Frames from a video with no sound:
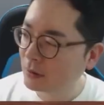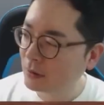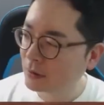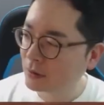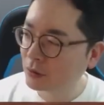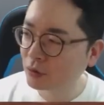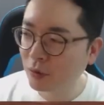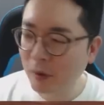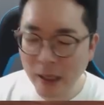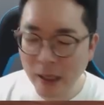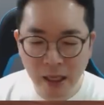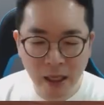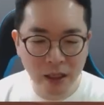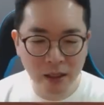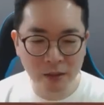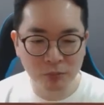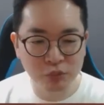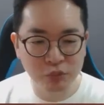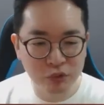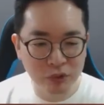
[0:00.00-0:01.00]
드로아
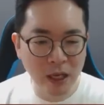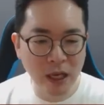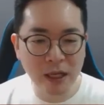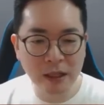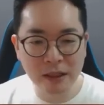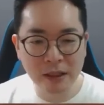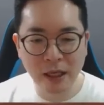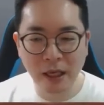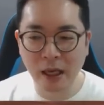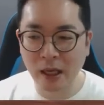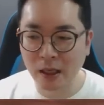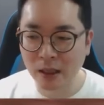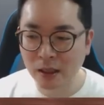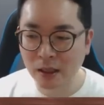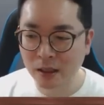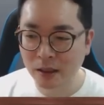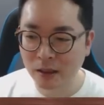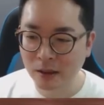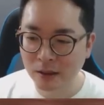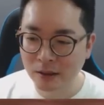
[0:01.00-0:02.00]
부활의
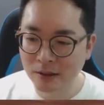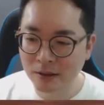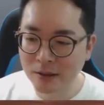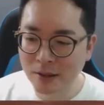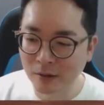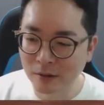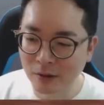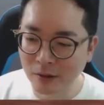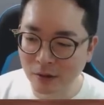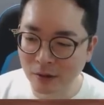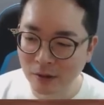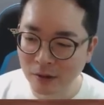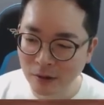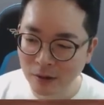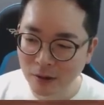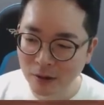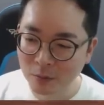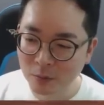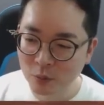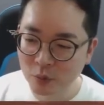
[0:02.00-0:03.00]
저거
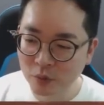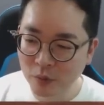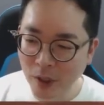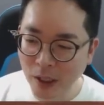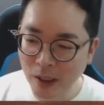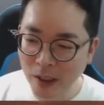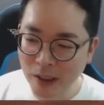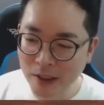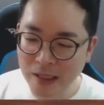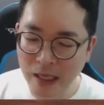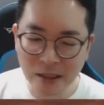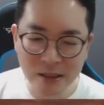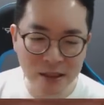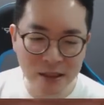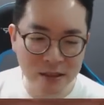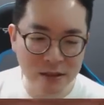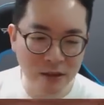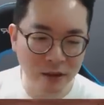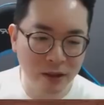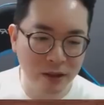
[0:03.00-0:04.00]
부활의
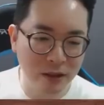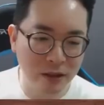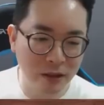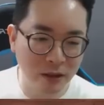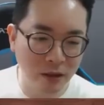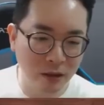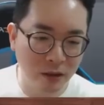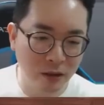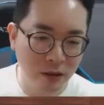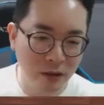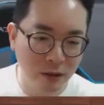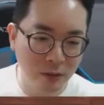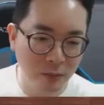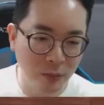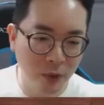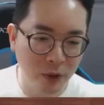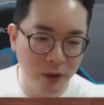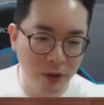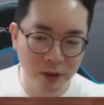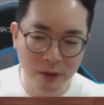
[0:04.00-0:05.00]
상징성 이 있는 거
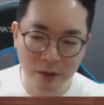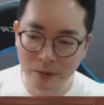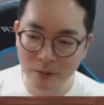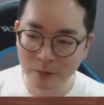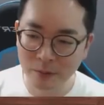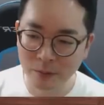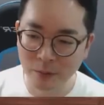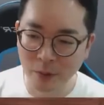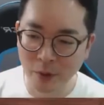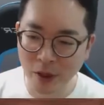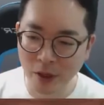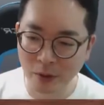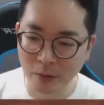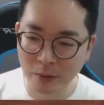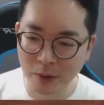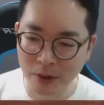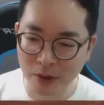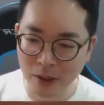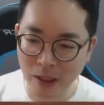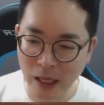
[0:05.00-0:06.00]
뭐야? 뭐야
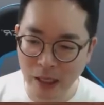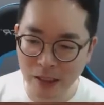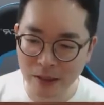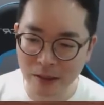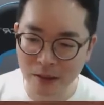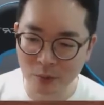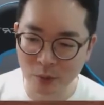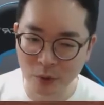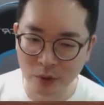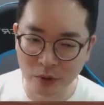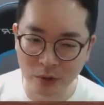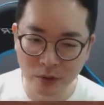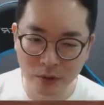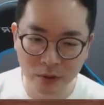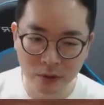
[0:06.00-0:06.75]
형님들 아시는 분?